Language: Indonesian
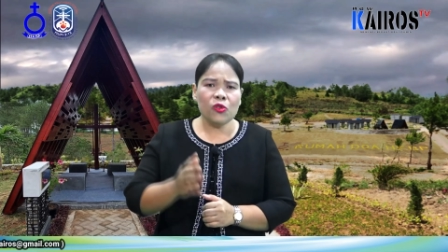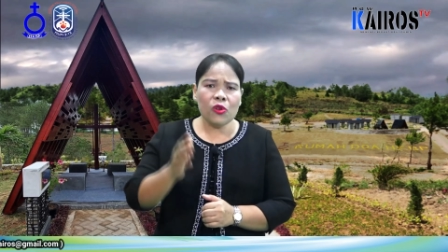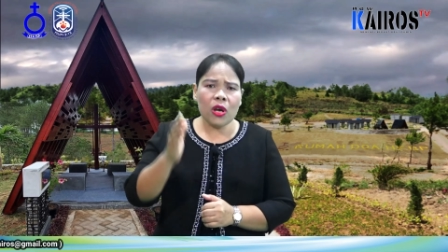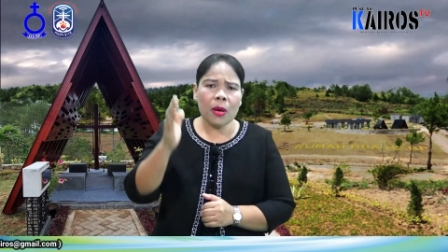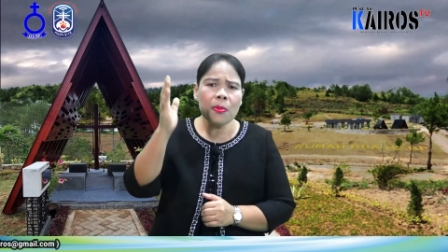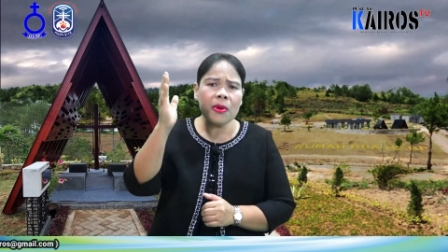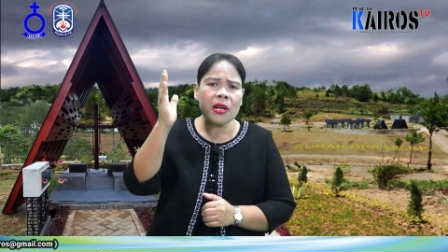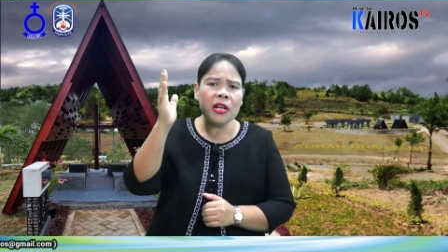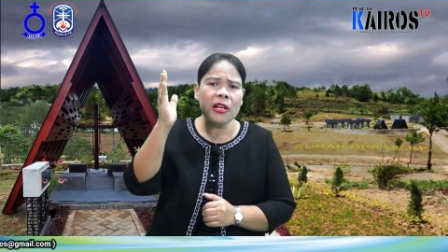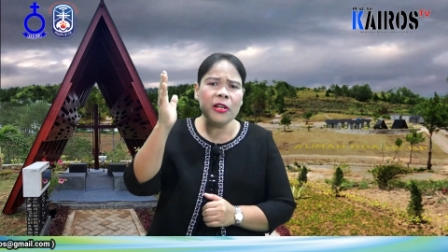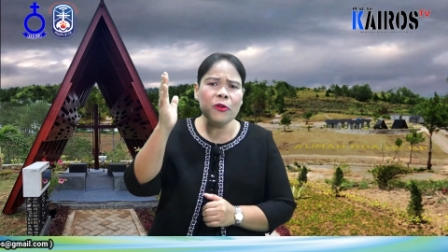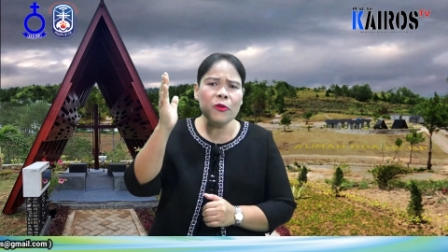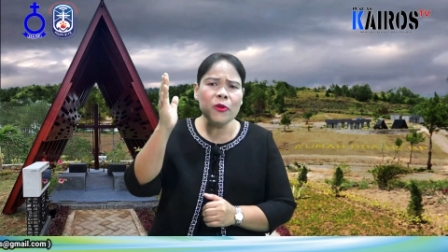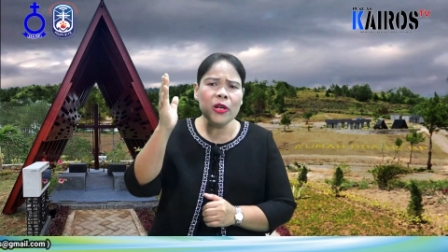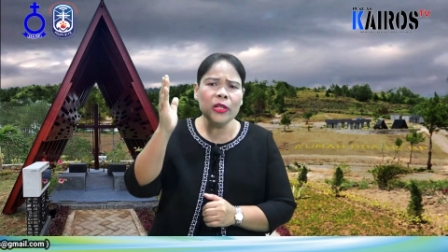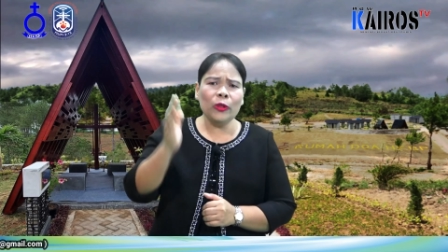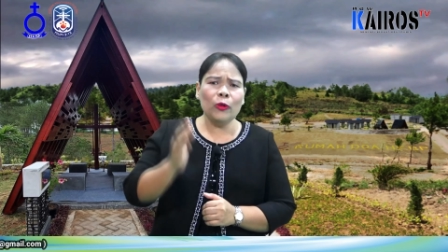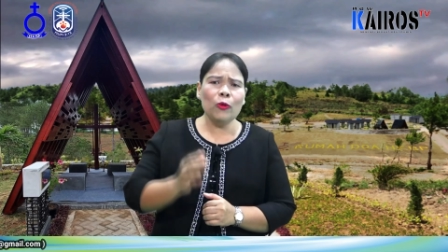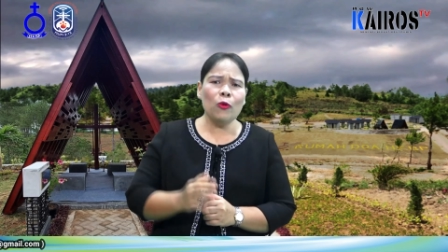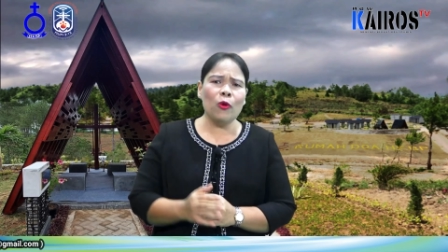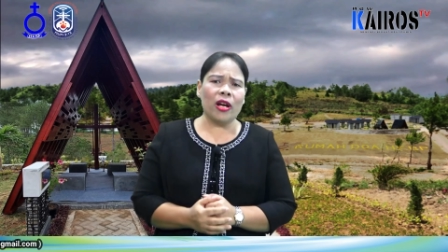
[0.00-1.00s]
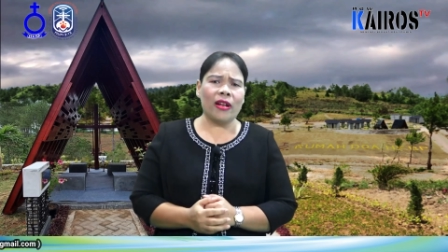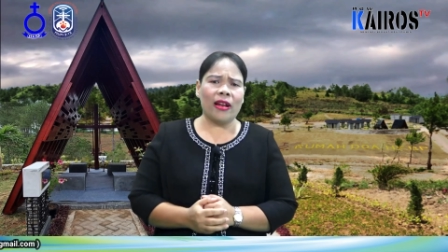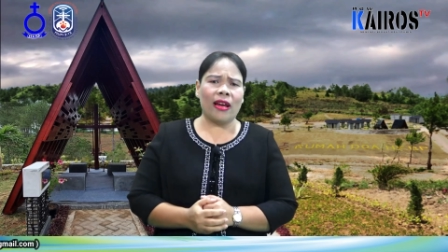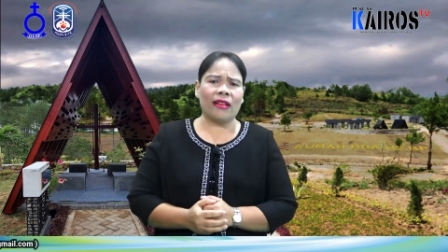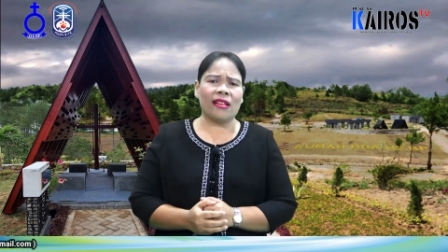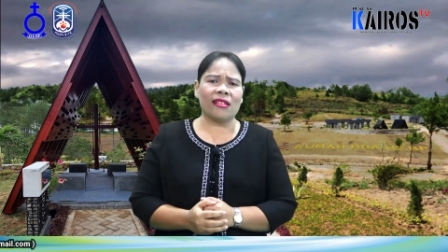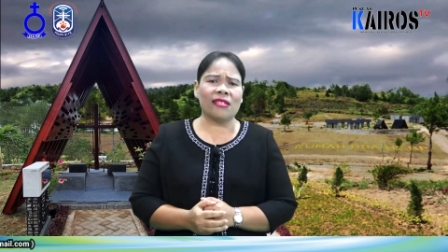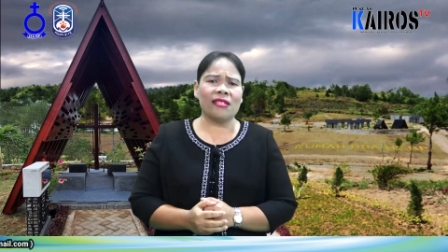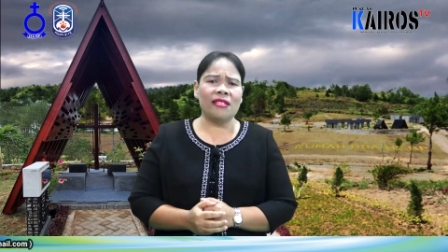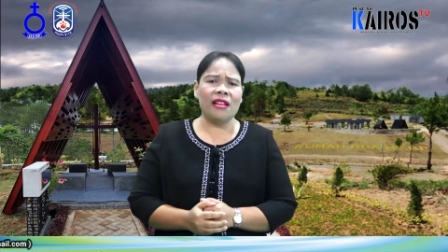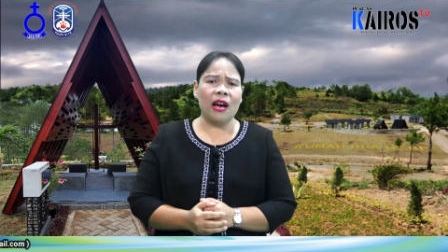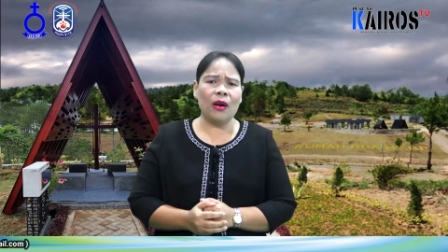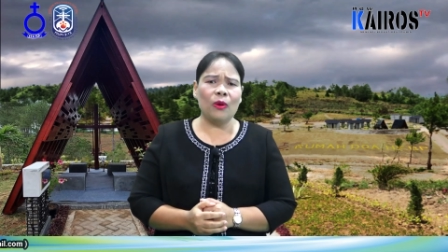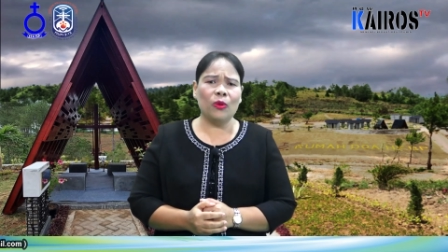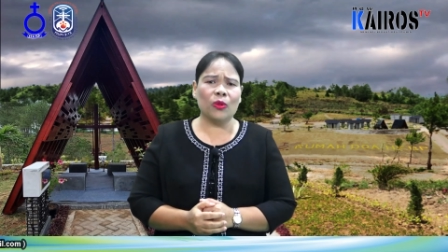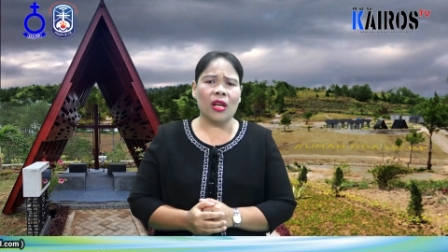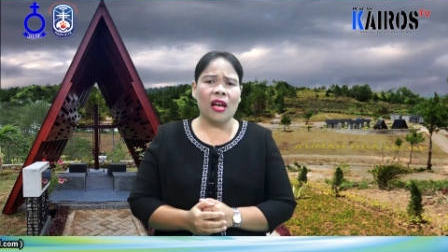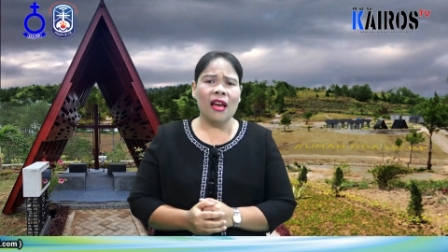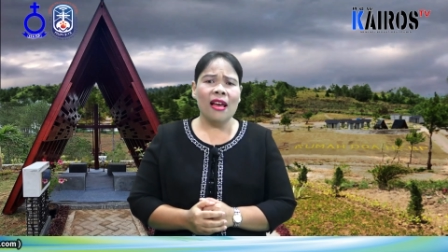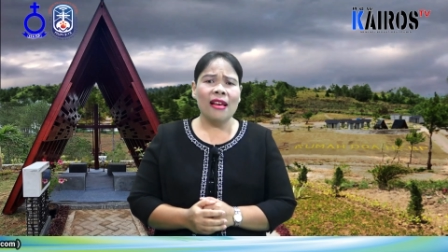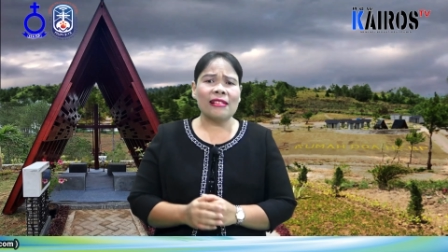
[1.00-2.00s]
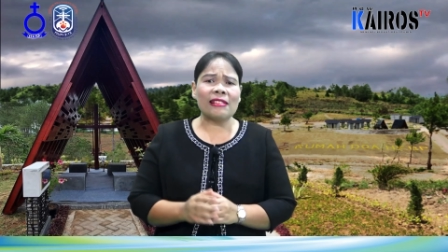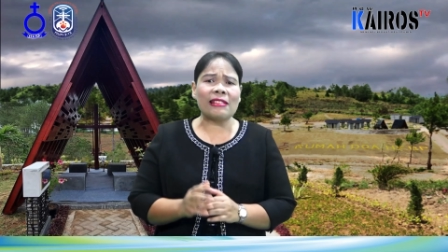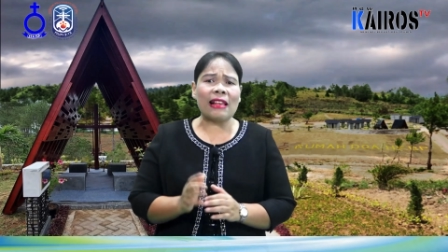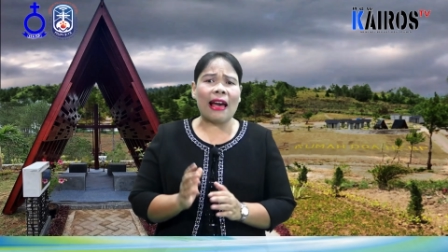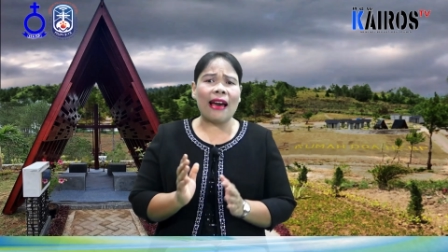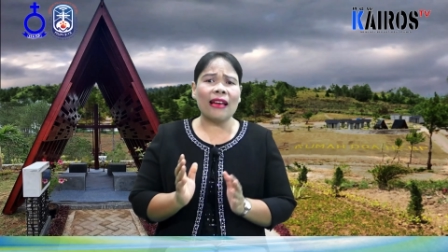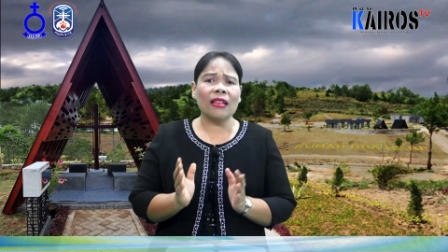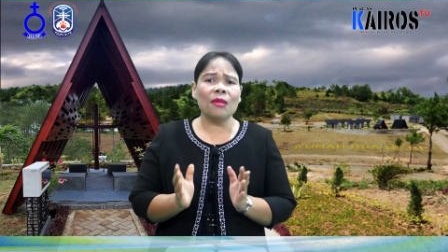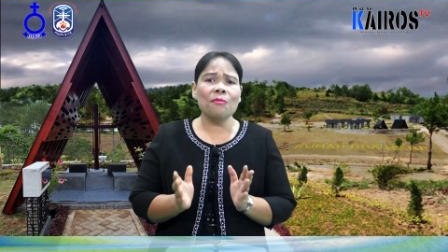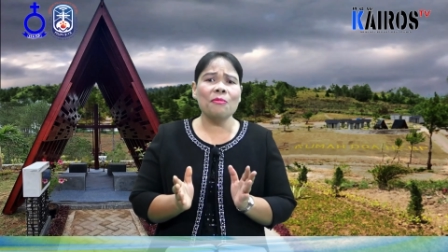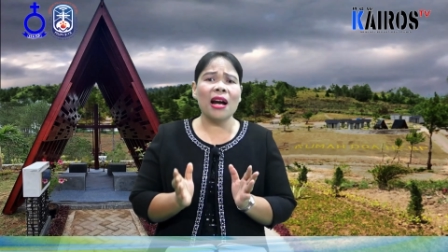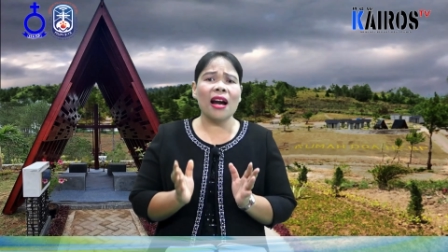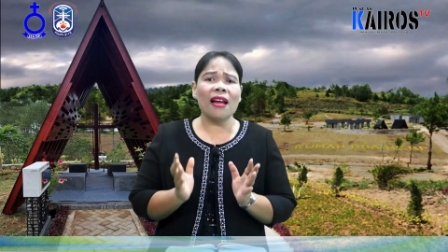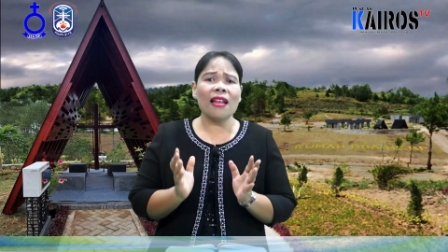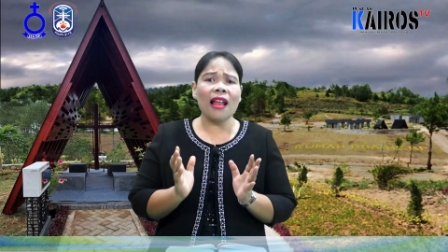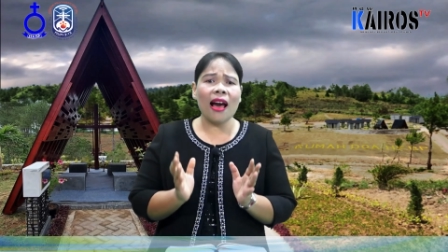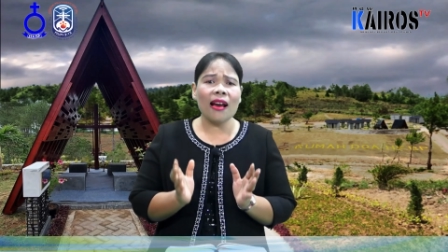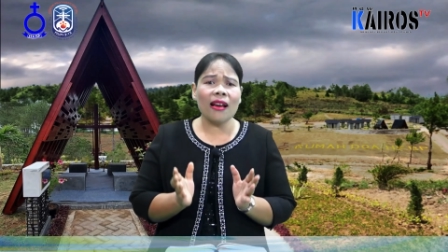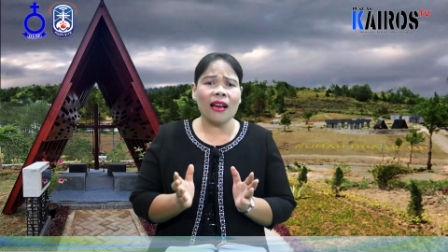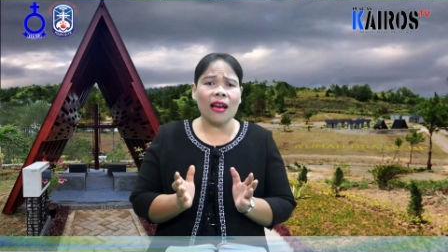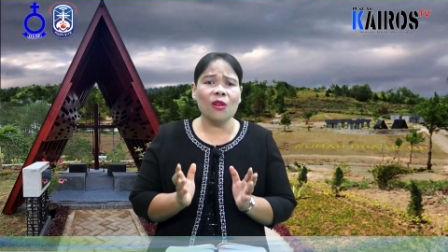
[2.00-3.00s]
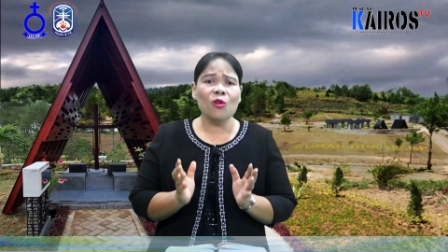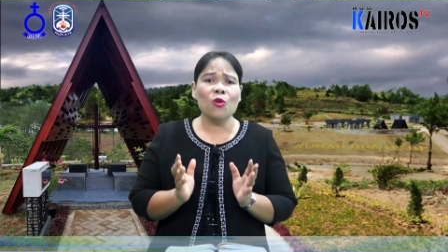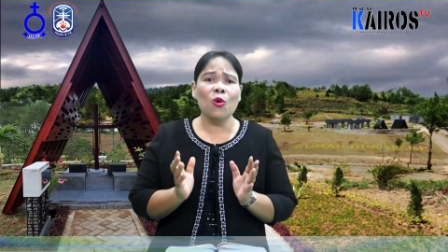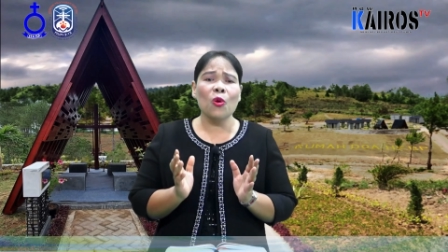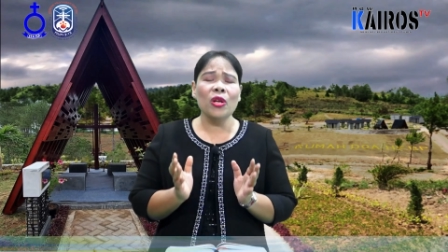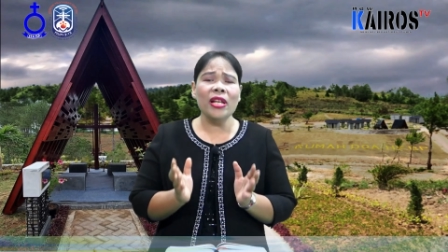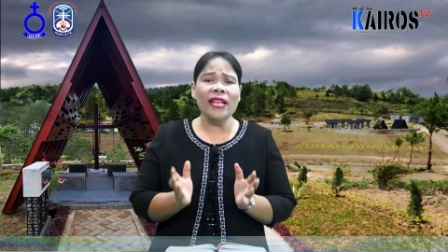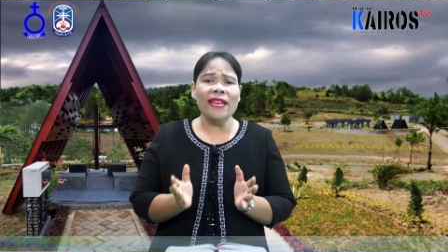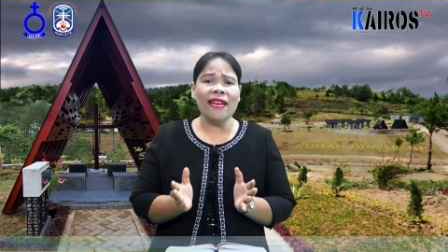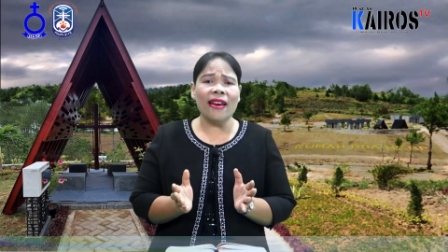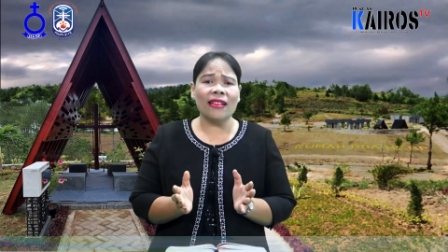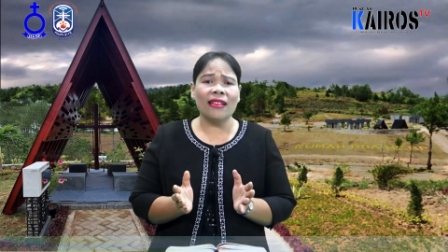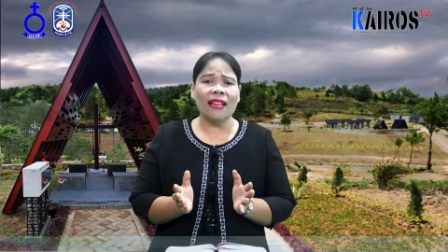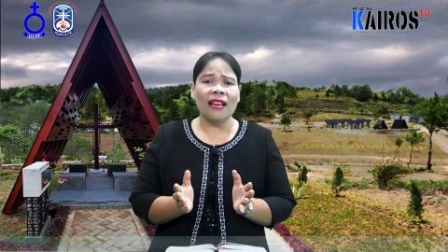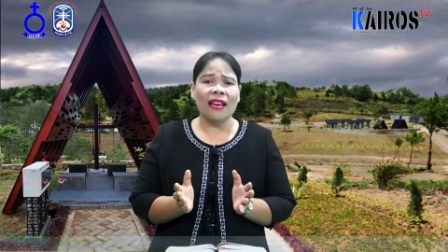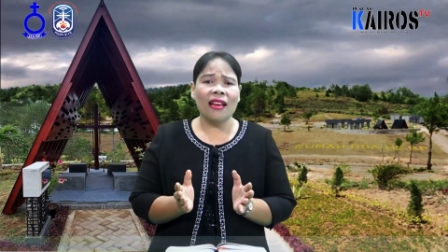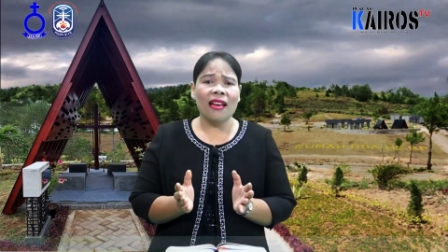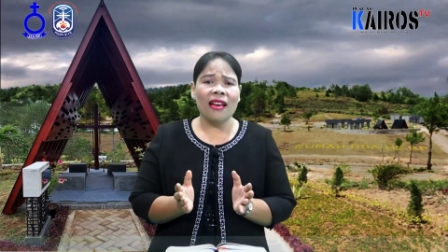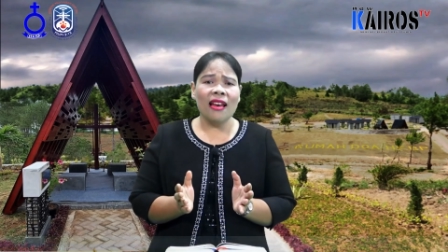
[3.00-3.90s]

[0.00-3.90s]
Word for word: Juga perlindungan Tuhan atas Daud saat mengalahkan Goliat